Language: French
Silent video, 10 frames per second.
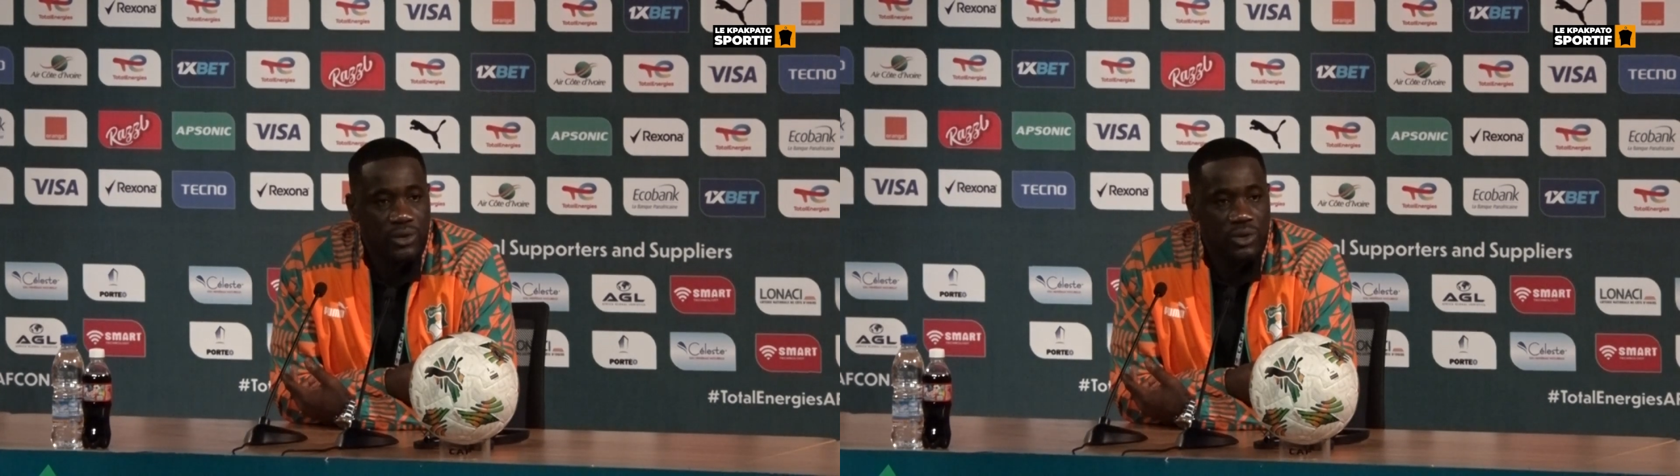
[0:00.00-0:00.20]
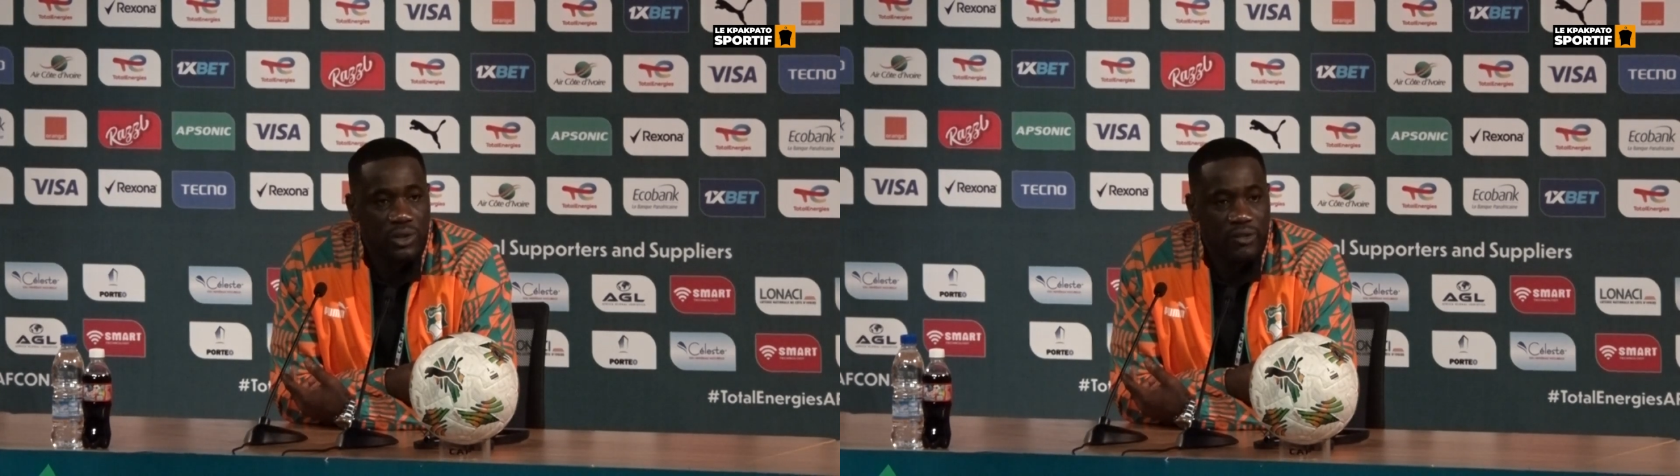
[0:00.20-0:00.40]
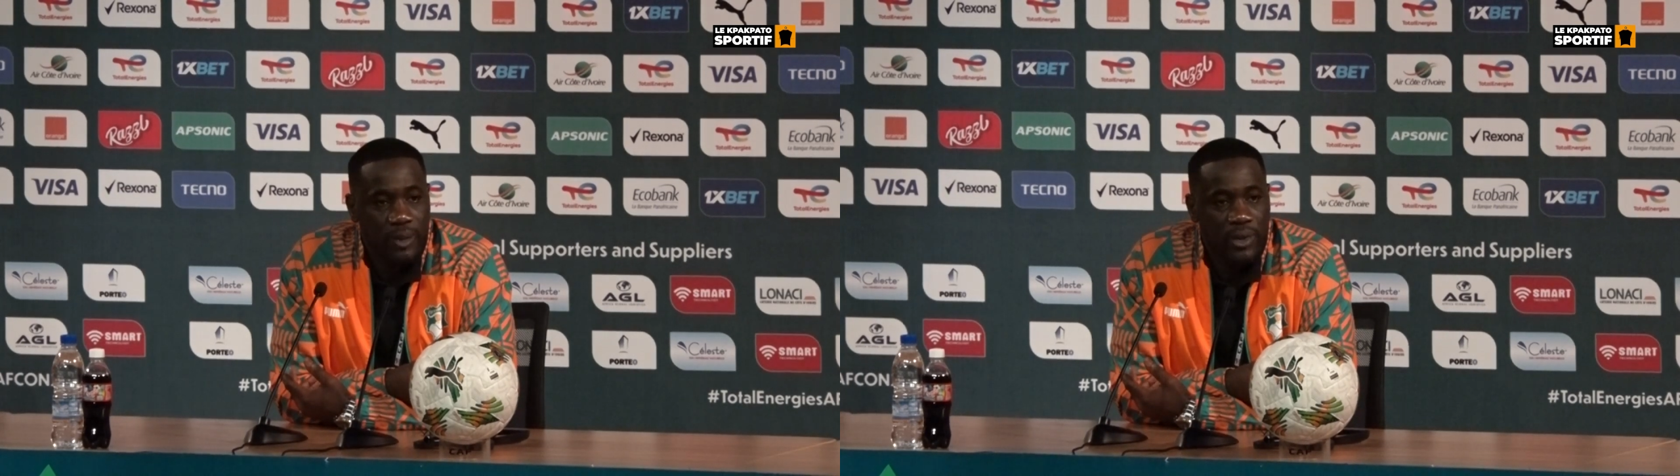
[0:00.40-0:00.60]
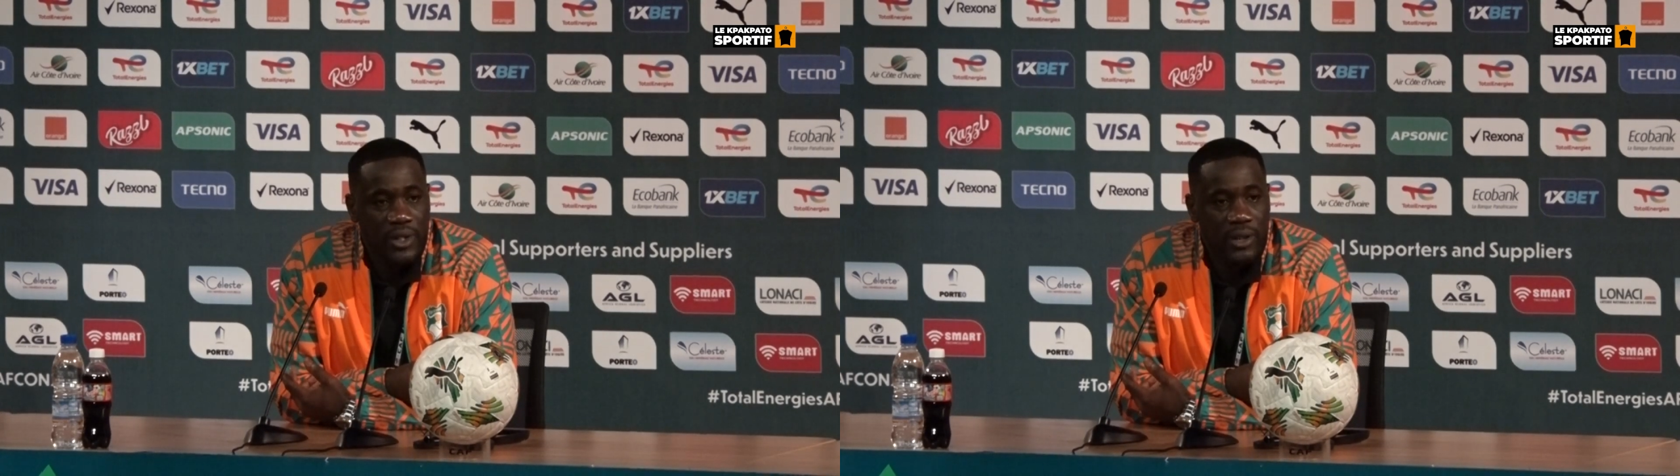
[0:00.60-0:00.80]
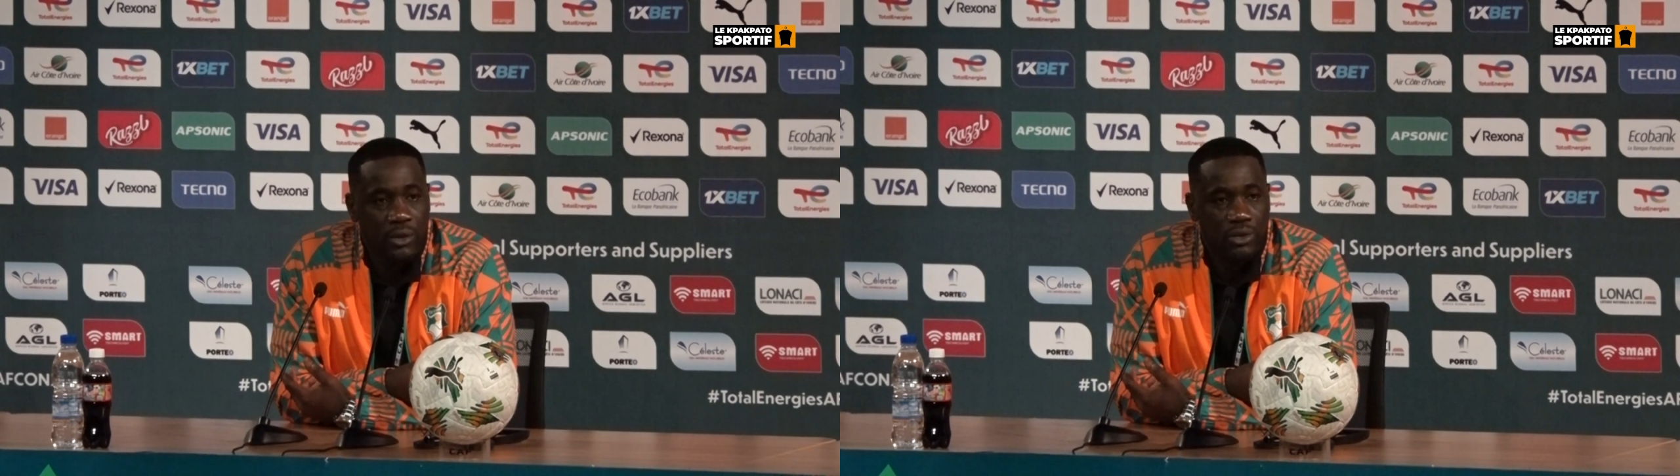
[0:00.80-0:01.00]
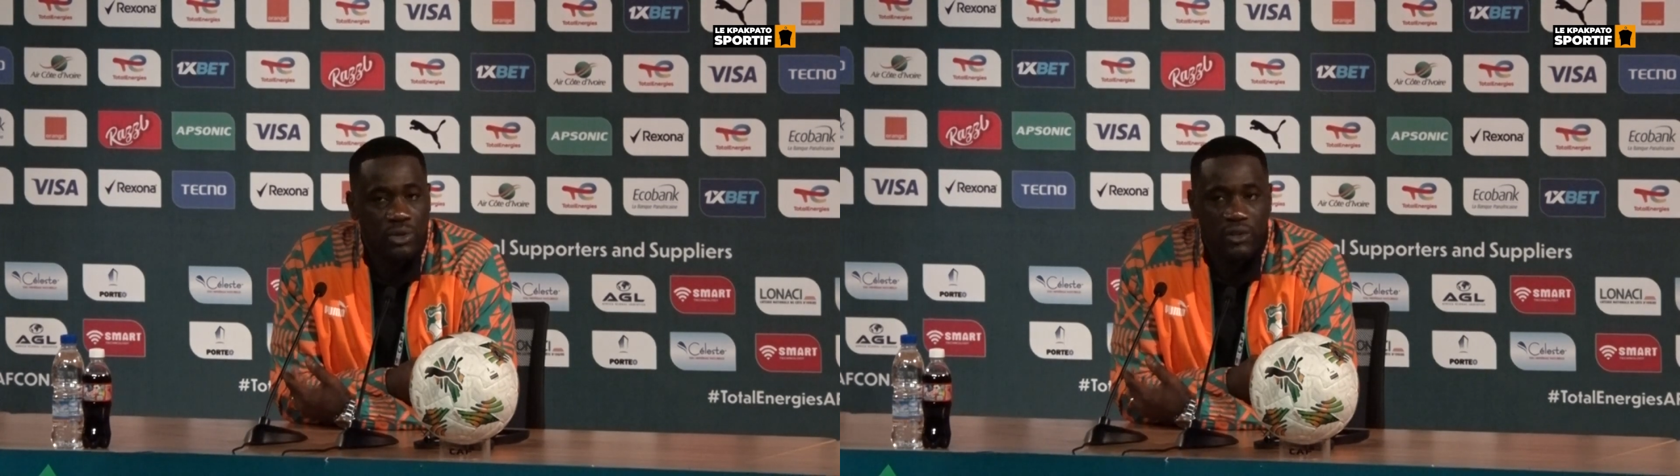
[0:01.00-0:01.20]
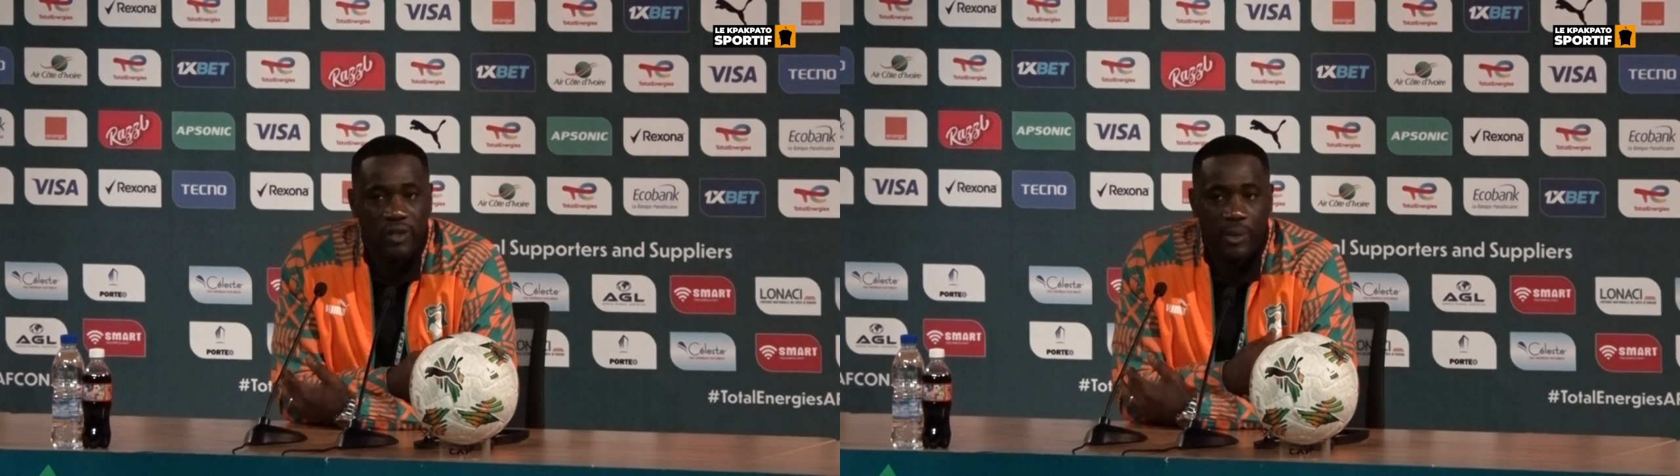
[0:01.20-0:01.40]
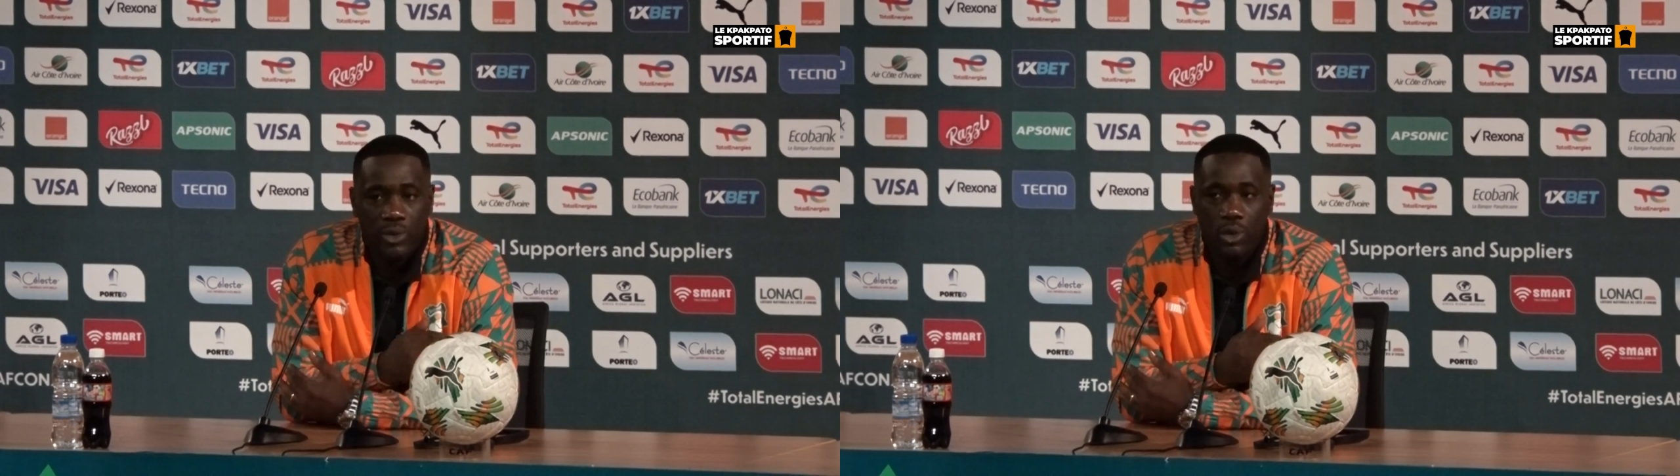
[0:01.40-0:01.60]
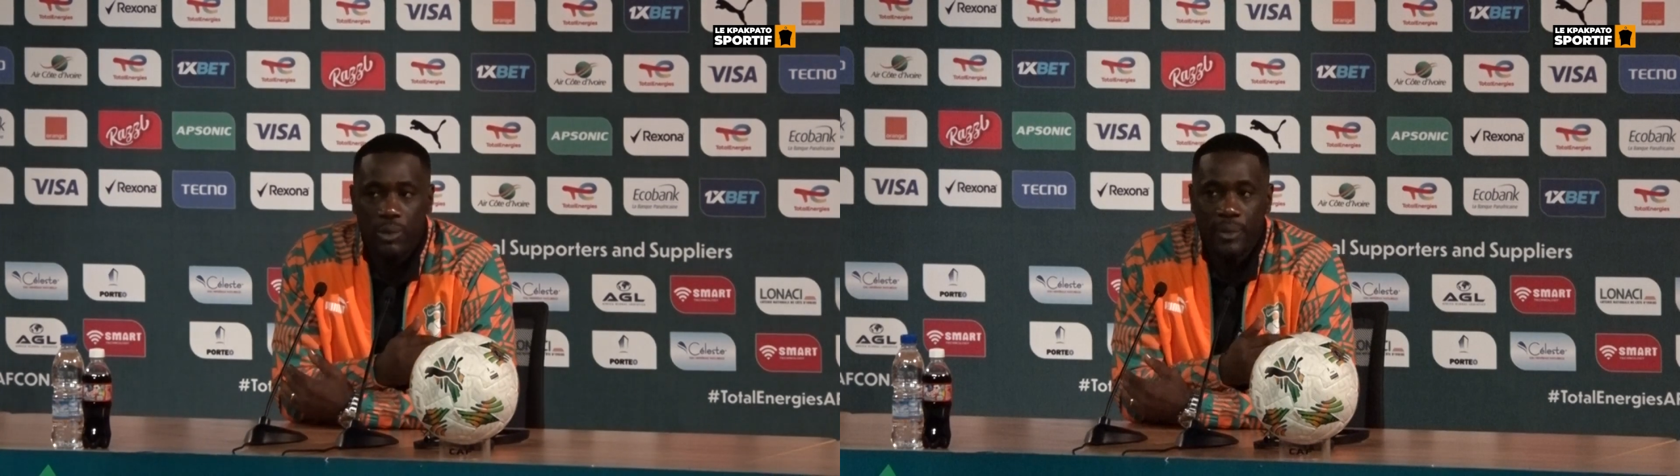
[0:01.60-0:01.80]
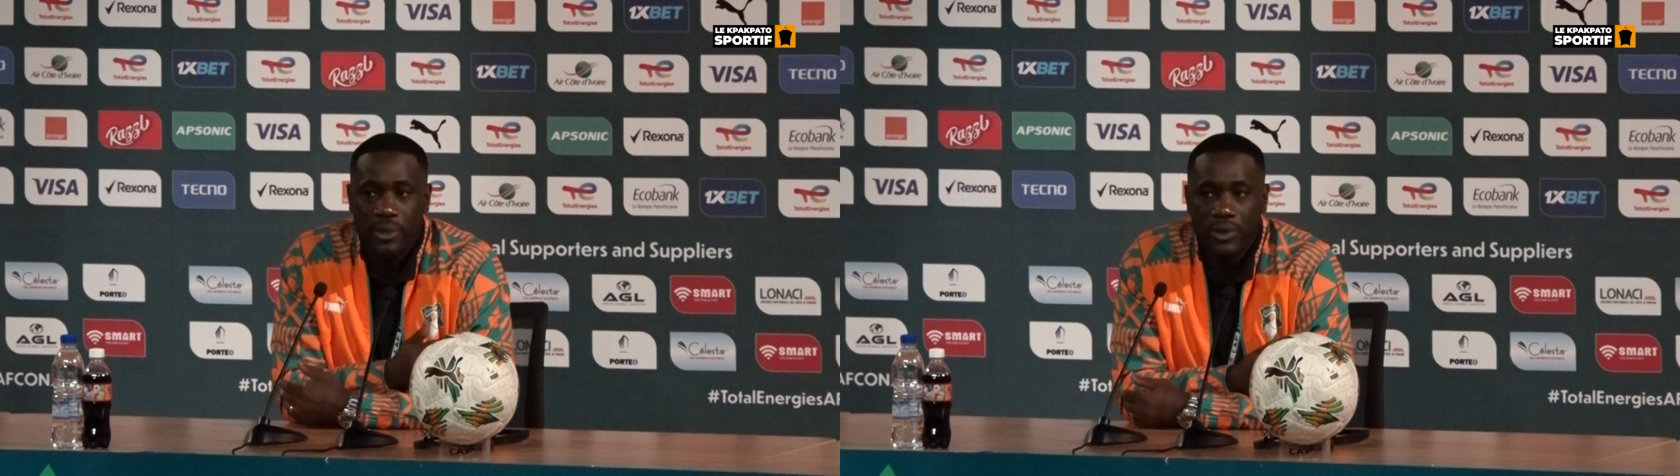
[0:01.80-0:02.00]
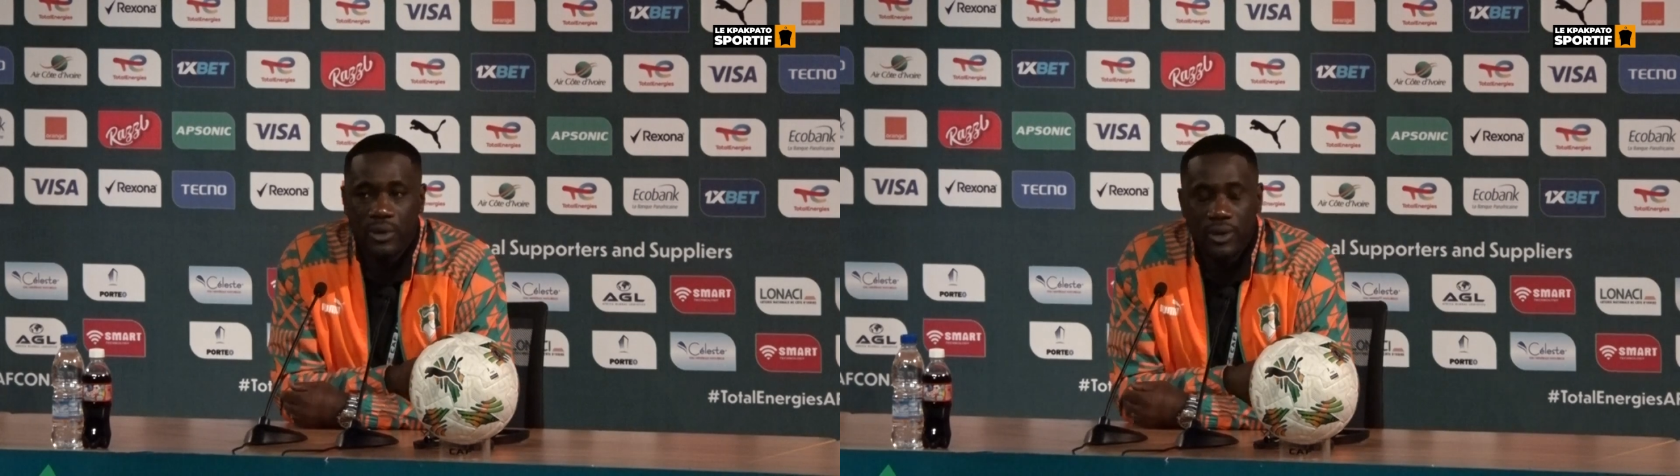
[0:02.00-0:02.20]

se sentent vraiment égaux, se sentent vraiment sur le même,